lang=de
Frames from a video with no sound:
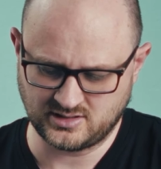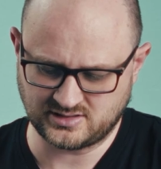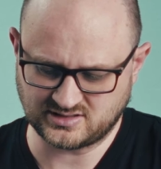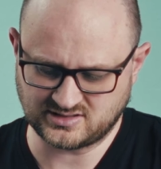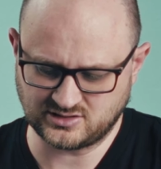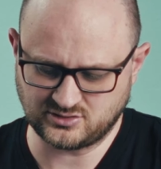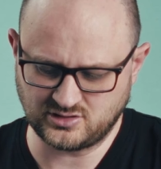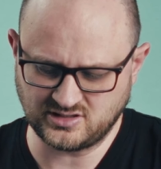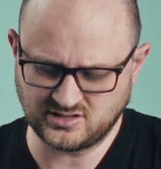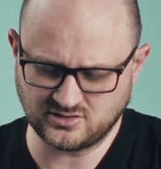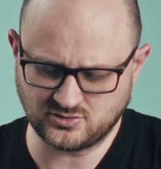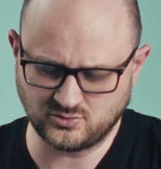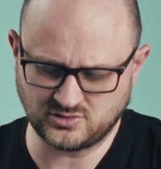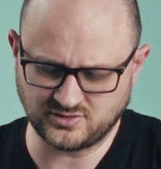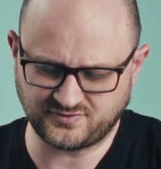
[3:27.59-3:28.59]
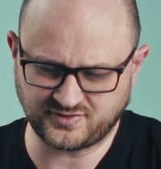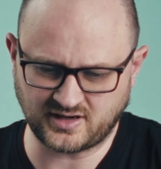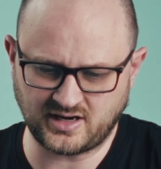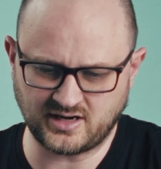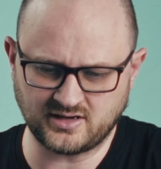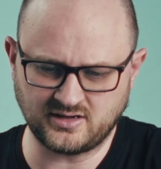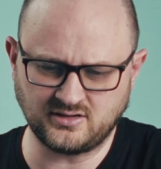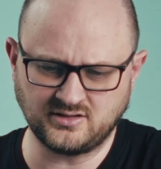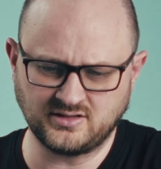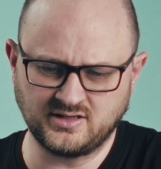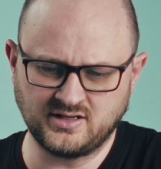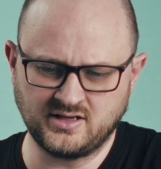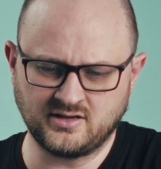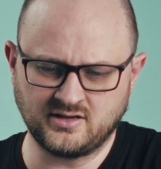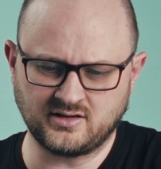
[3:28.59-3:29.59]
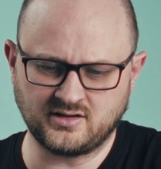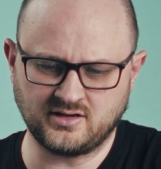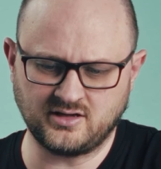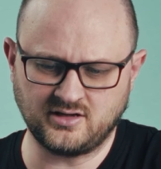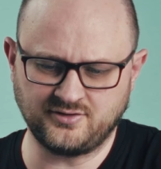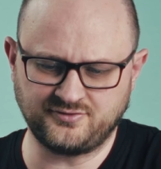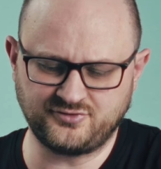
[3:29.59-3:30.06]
Das ist natürlich eine gute Frage äh,